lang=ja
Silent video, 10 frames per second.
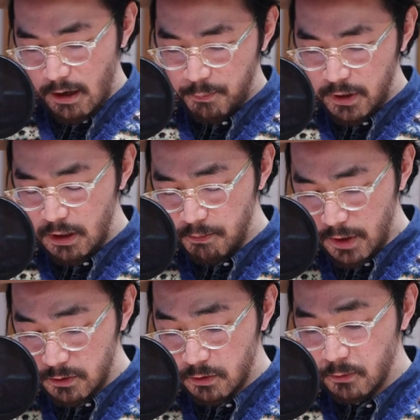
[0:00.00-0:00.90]
やっぱり
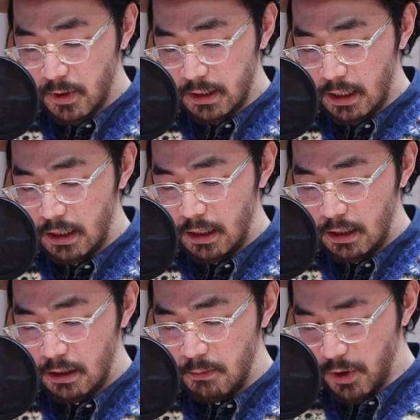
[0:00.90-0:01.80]
インパクトの話題
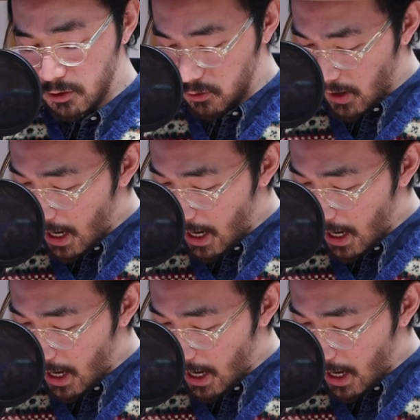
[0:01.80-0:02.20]
インパクト